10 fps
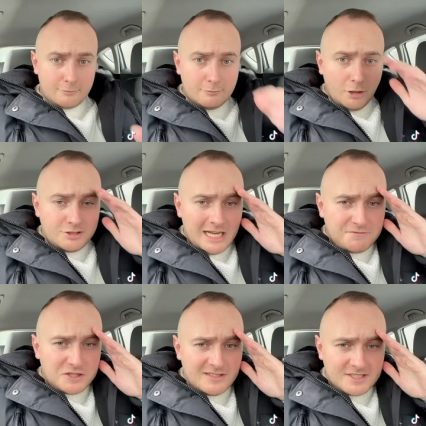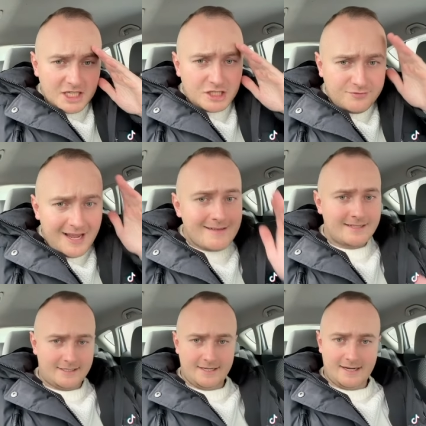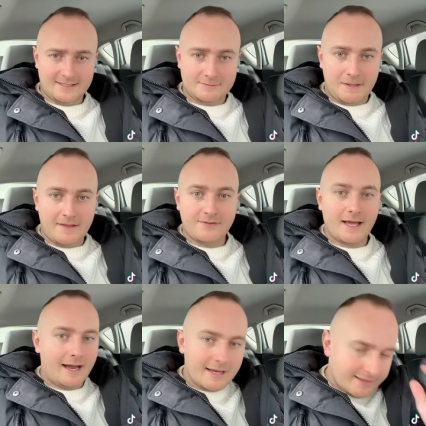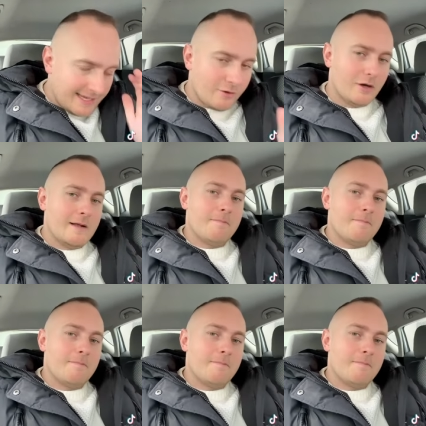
To ci na wszystkich świętych nieraz spadnie, ale nie no,